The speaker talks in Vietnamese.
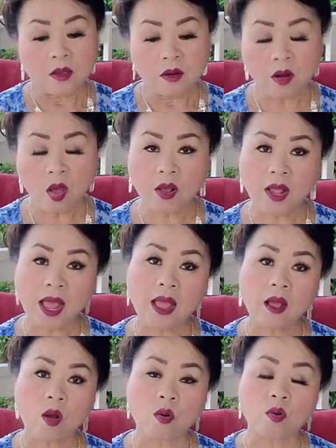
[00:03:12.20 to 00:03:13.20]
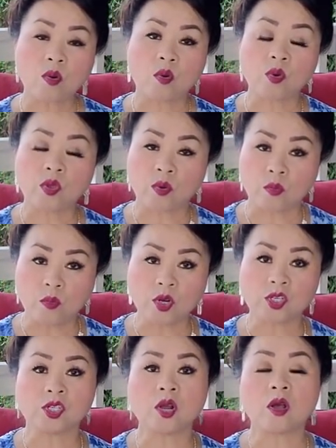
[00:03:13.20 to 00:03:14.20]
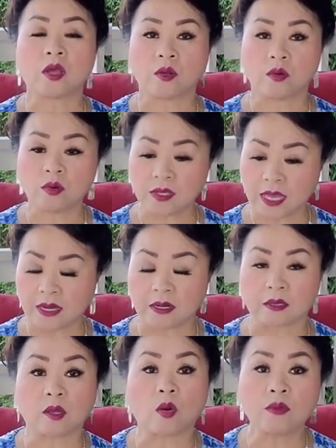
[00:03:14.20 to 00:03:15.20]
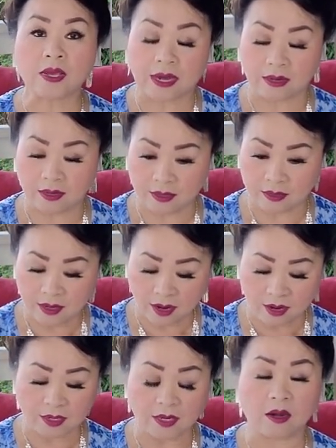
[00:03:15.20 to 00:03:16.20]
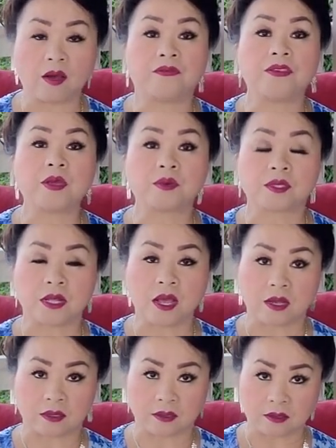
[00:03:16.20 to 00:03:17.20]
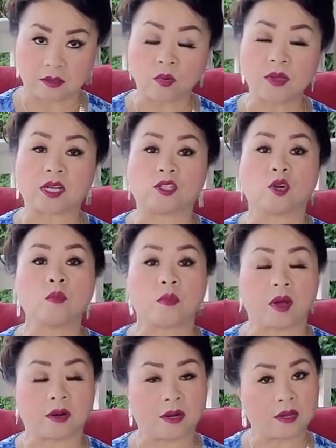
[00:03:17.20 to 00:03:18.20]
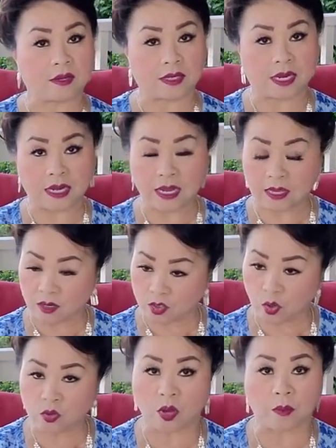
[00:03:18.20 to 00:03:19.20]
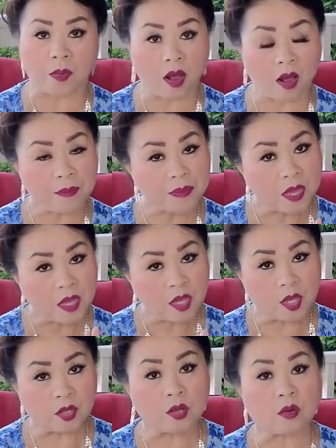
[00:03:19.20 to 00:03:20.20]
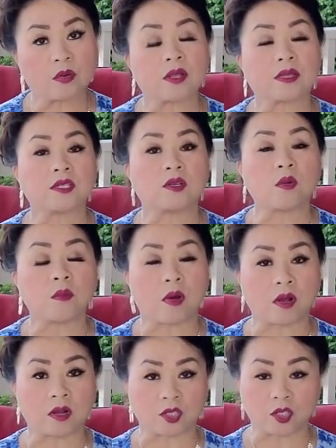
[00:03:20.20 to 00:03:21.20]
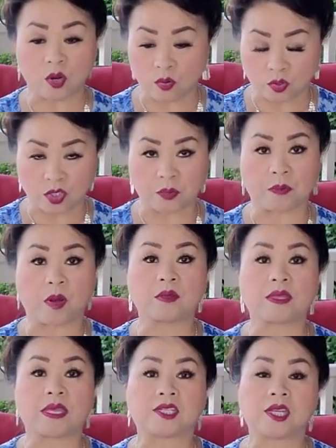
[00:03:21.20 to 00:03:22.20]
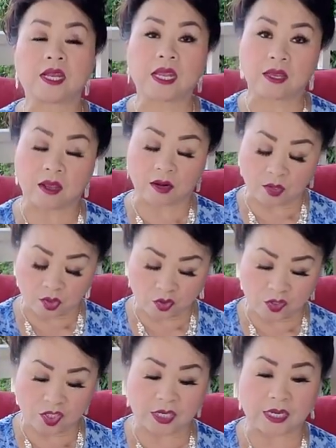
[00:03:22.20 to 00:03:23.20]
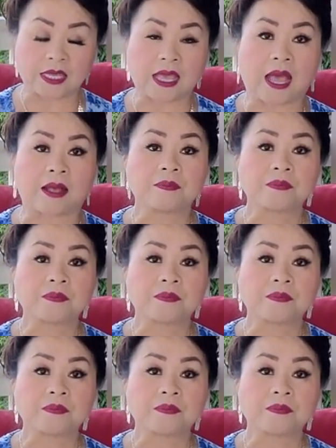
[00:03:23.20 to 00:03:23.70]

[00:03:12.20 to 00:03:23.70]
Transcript: nó cá hầu hú dùng mua rò dùng lúc chị là tông cảnh à này nó fuse na tông cảnh rốt mỏ na chị đi cho rốt cho mỏ giờ tàu nó tới rốt mỏ cả rong của chị bao tiền sẽ nên cho nutrition đi chả